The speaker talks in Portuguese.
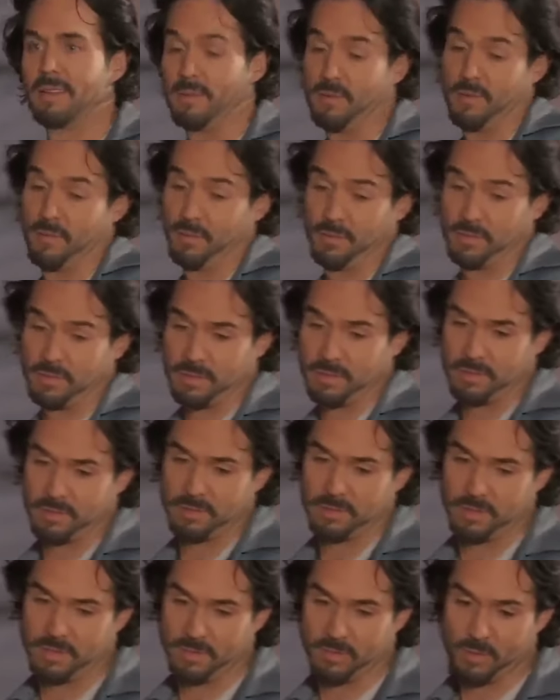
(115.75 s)

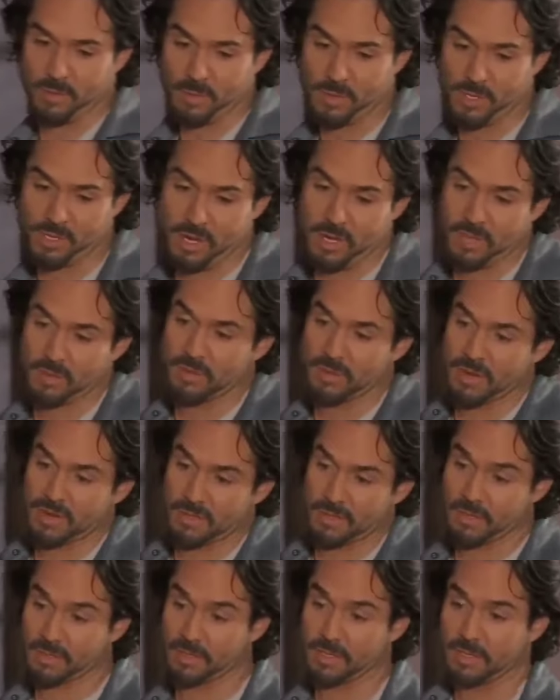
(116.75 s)
Mas, aproveitando
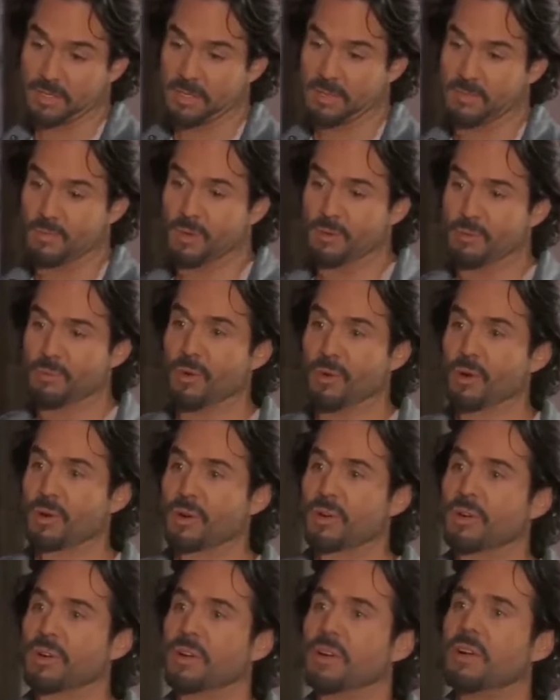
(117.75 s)
que você tá de bom
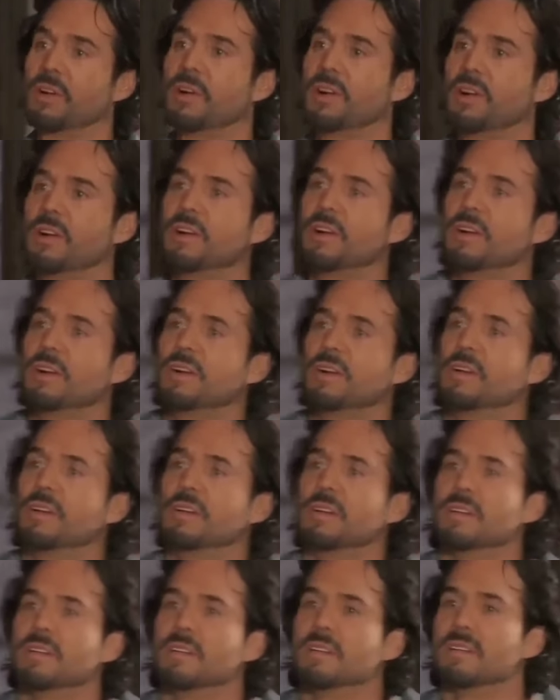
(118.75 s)
humor,
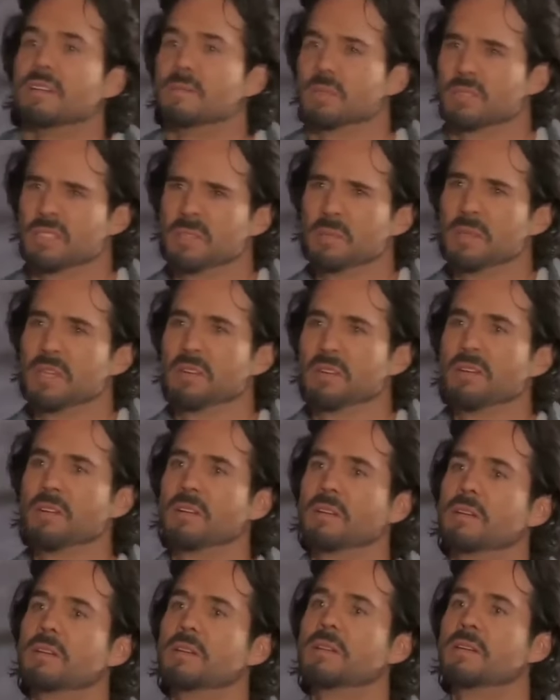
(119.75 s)
então me
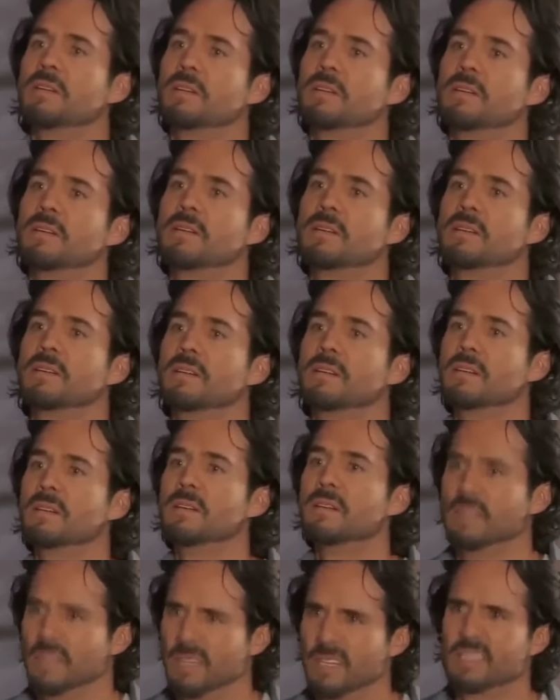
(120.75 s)
diz:
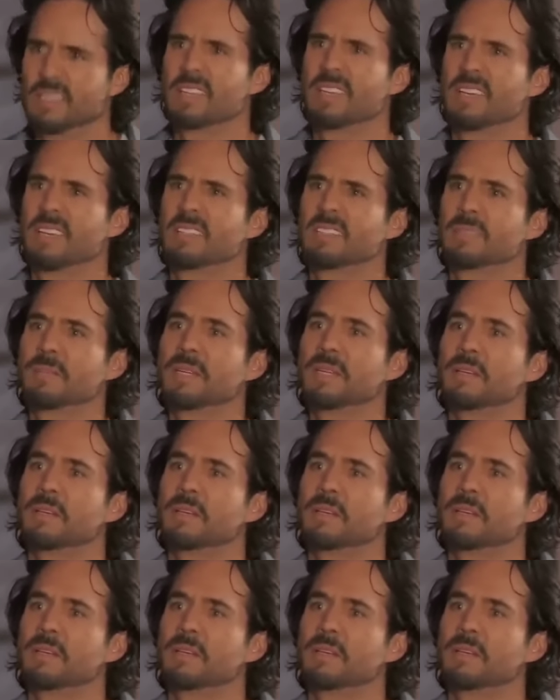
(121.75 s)
o que você